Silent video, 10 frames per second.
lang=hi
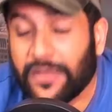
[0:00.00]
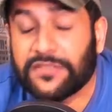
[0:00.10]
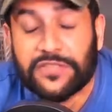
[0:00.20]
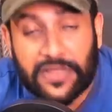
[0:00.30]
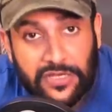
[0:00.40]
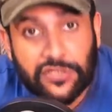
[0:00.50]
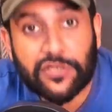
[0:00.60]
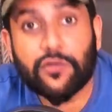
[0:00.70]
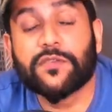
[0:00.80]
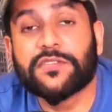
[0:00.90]
क्या
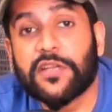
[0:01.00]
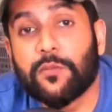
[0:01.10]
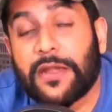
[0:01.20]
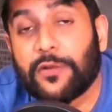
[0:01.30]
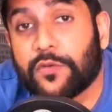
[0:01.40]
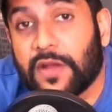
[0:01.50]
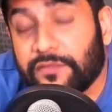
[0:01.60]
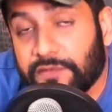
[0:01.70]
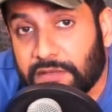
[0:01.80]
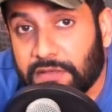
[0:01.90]
डायरेक्शन और
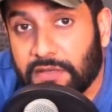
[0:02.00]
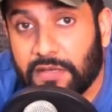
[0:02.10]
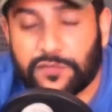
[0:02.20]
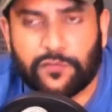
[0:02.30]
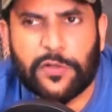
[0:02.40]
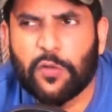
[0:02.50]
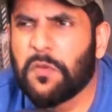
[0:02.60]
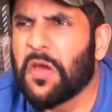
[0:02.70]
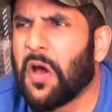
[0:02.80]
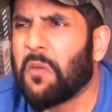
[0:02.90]
सिनेमाटोग्राफी इस वीडियो
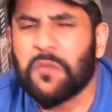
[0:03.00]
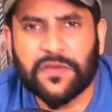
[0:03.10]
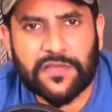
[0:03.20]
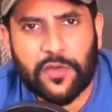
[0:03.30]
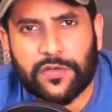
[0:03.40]
में अमेजिंग है